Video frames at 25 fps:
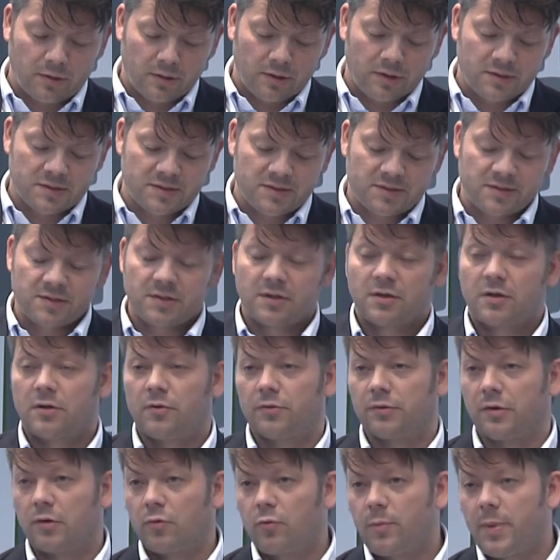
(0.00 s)
Görlitz
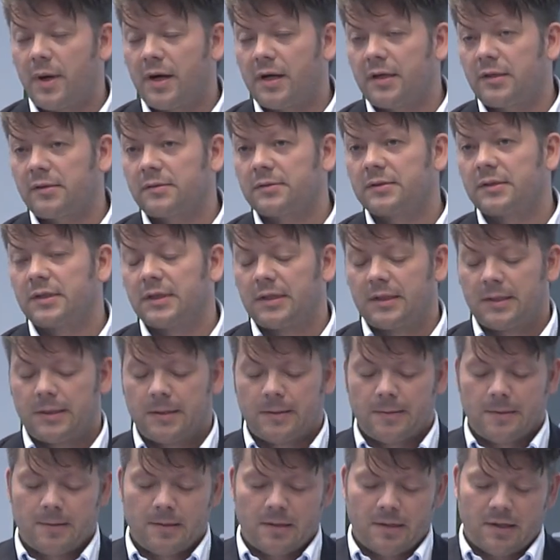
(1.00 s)
und Luban
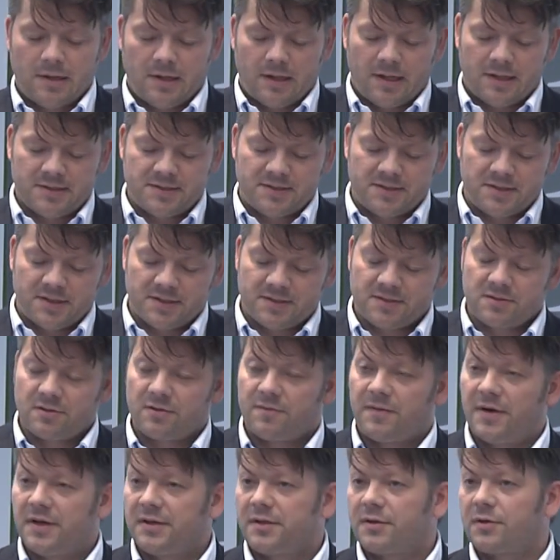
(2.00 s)
hat sich jetzt
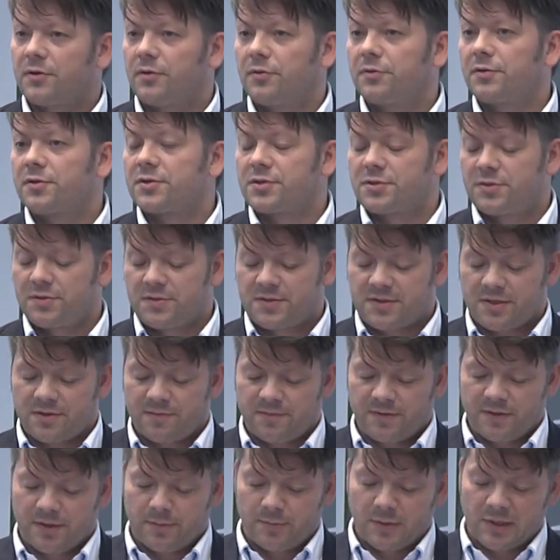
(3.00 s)
noch weitere
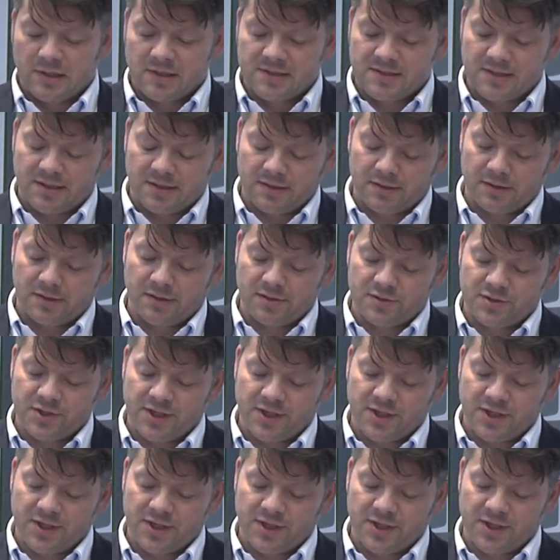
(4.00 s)
Unterstützer wie die Mittelzentren